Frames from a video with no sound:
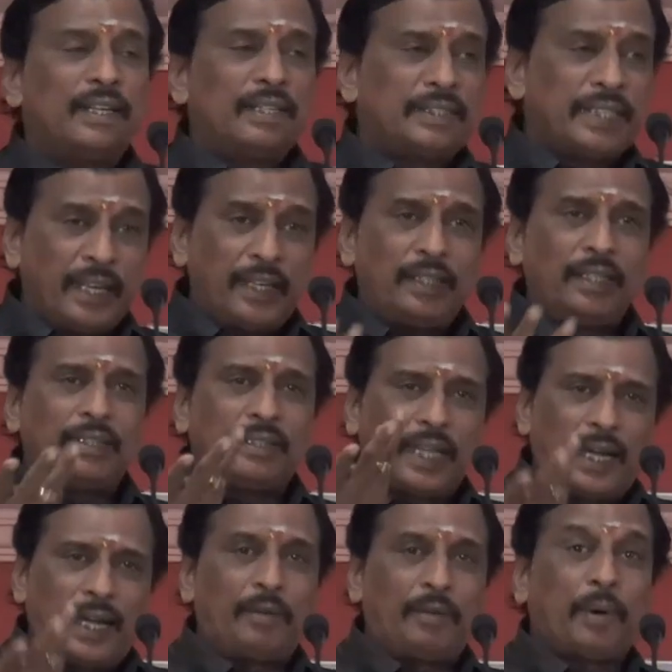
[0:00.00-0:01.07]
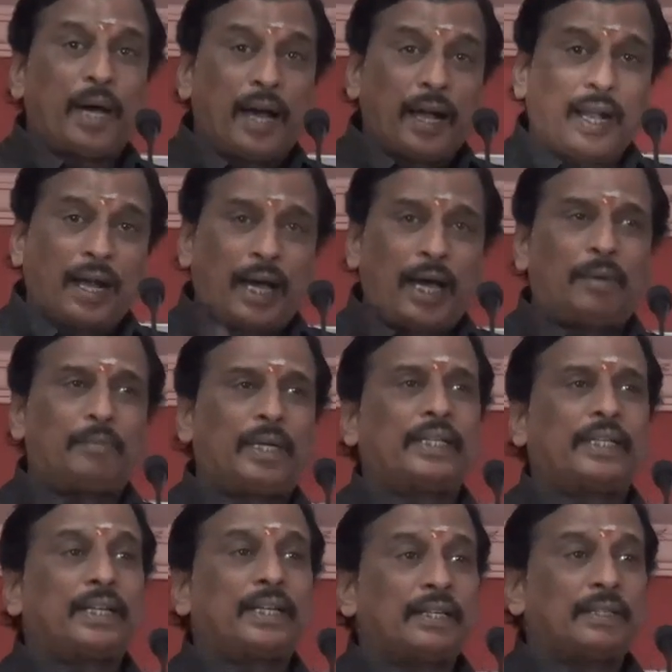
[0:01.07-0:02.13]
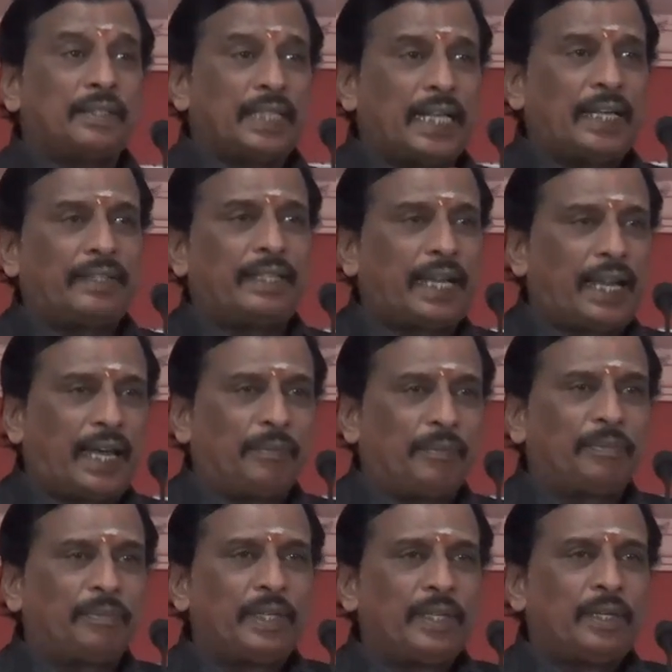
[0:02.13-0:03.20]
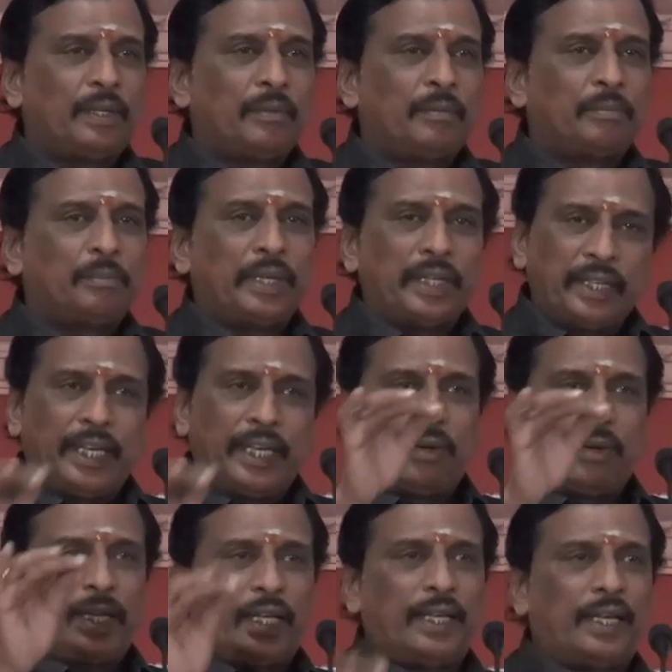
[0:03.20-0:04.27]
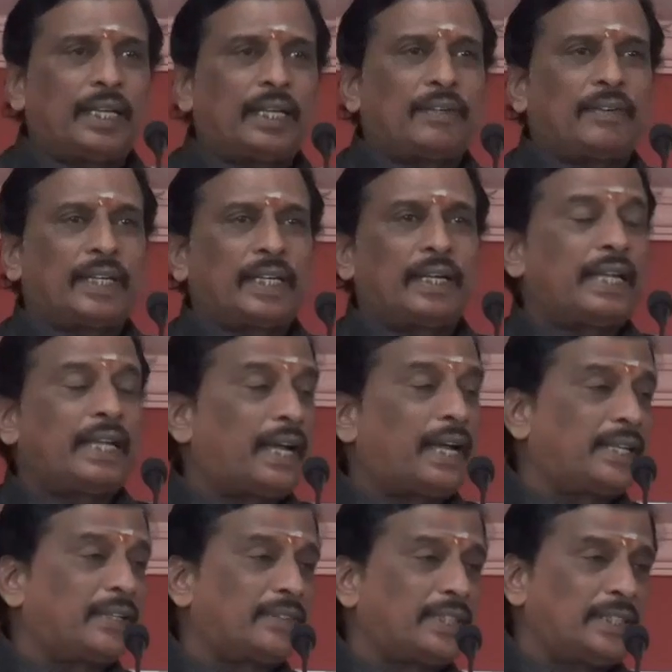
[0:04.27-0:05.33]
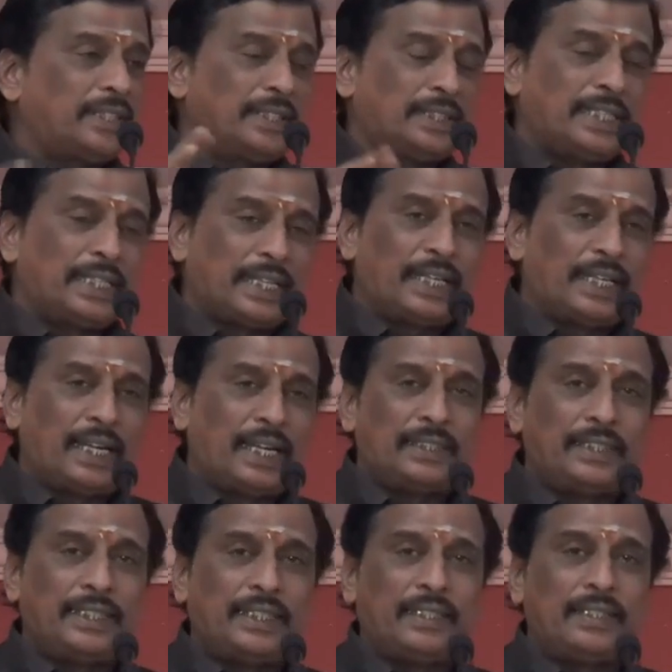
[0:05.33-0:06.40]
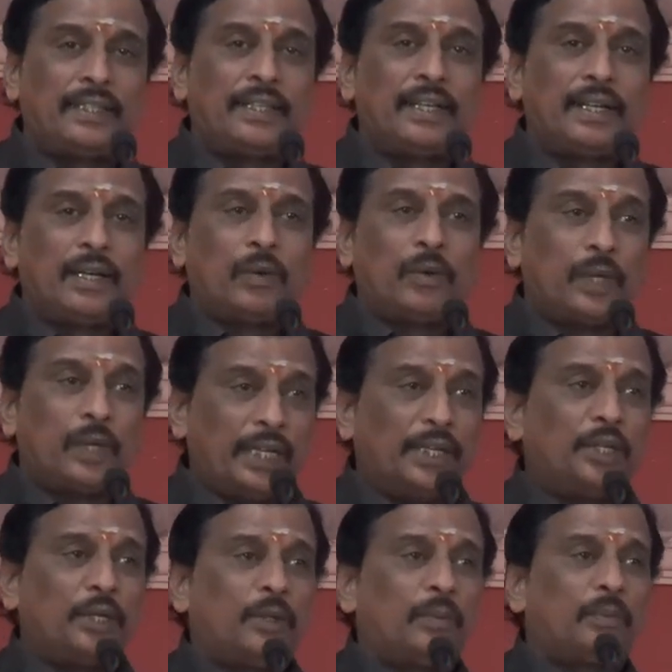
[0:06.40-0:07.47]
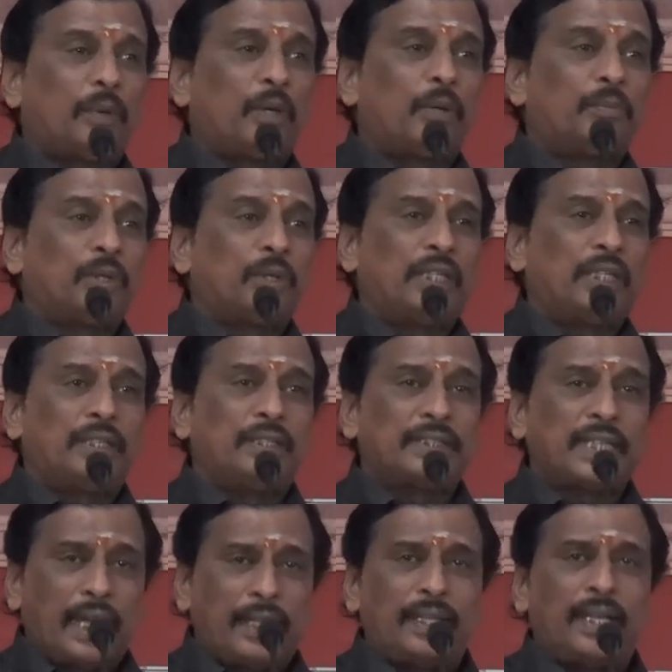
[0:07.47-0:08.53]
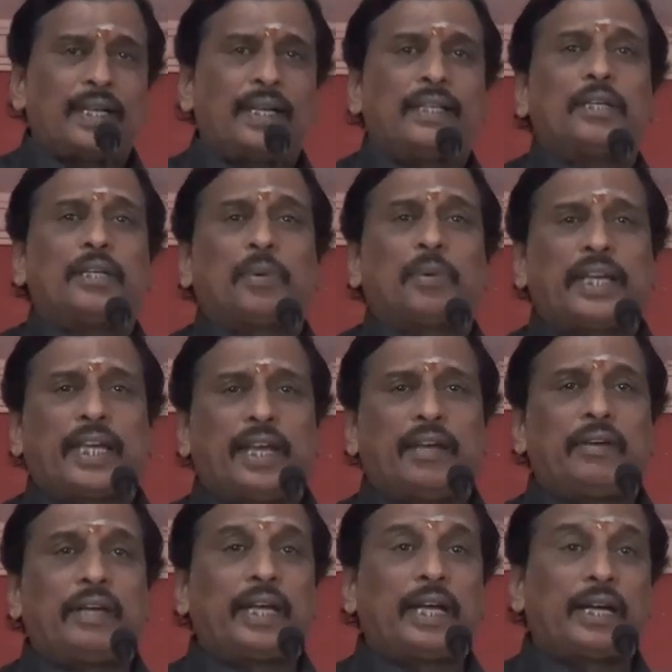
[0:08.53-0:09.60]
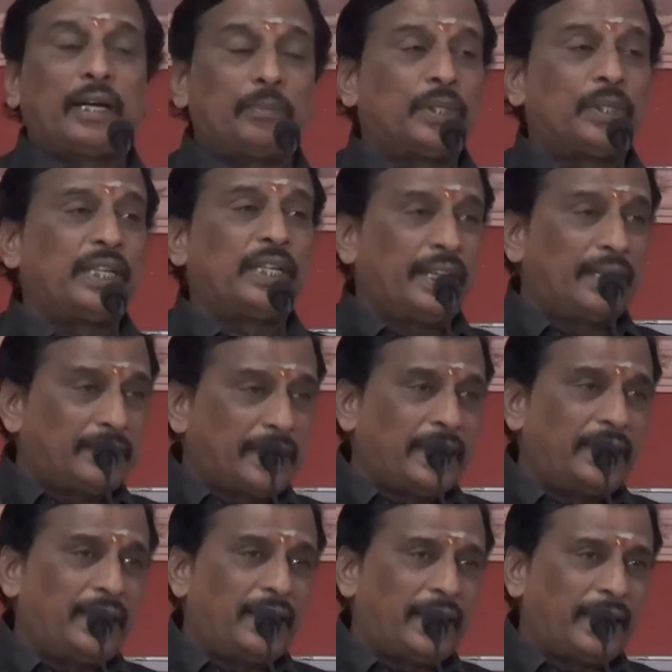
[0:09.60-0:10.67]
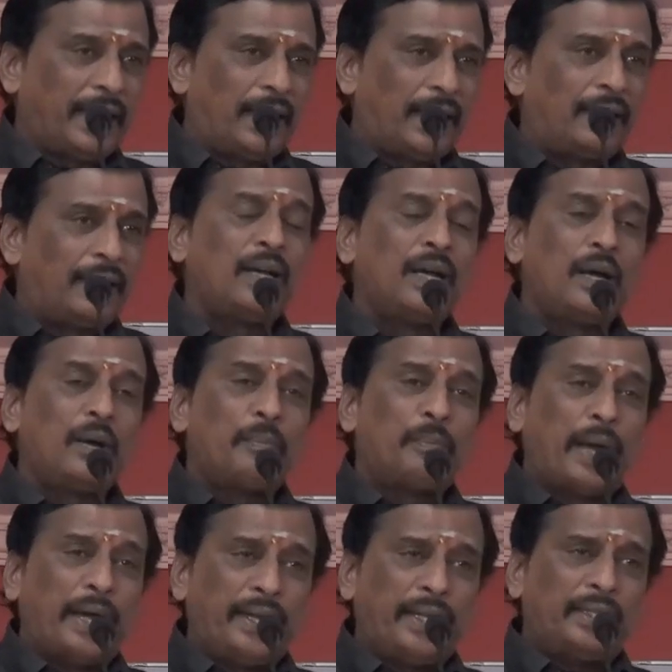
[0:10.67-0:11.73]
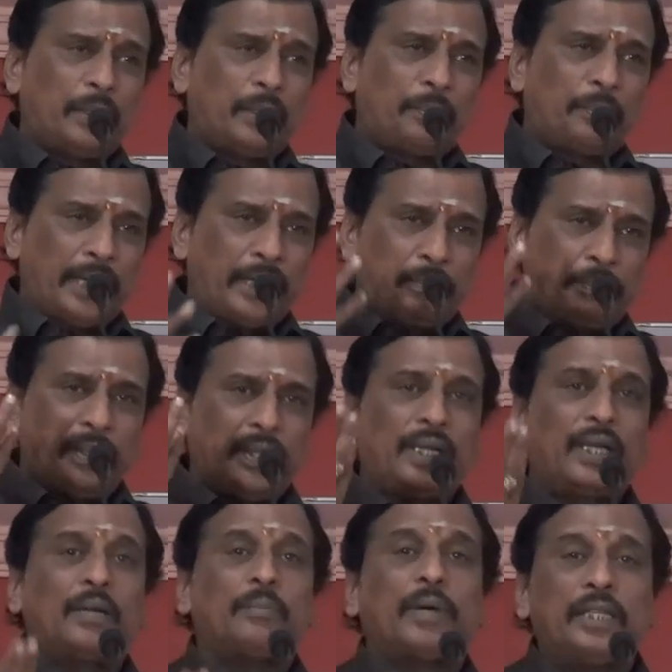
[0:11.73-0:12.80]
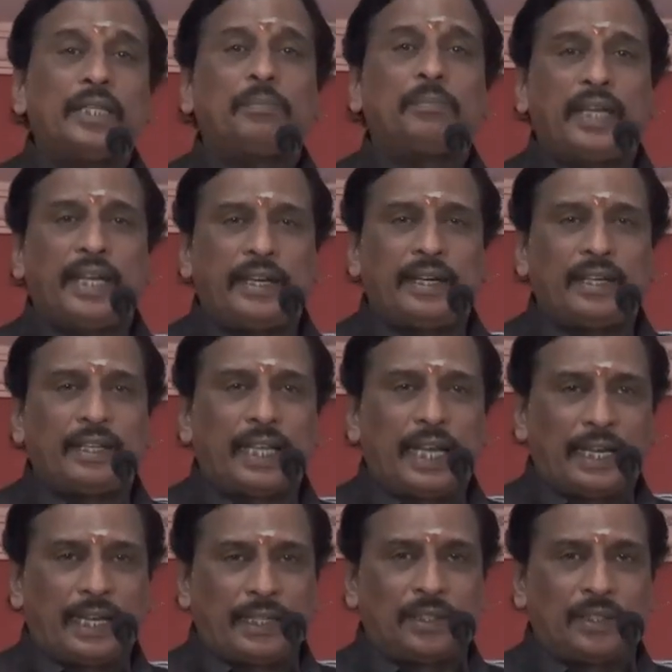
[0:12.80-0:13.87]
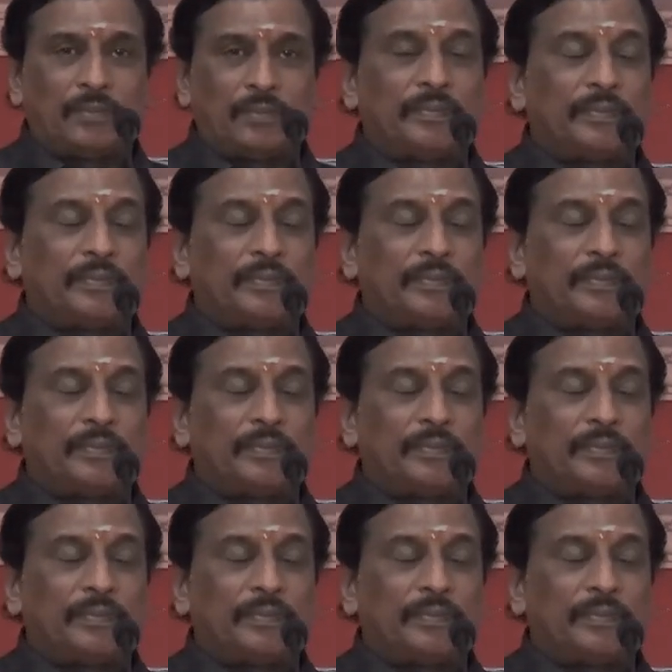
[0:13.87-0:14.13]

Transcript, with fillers: செய்தித்தாளை பார்க்காமல் இருக்கிறது தான் இதெல்லாம் இப்போ இங்கே கூட இருக்கிறவர்கள் நாளைக்கு வந்து ஜென்ரல் நாலேஜு ஒரு இன்டர்வியூ போகும்போது சாதாரண இதே போல் கேள்வி கேட்கும்போது நீங்கள் தெரியலன்னா படித்த படிப்பு இருக்க மதிப்பில்லை என்று தான் அர்த்தம்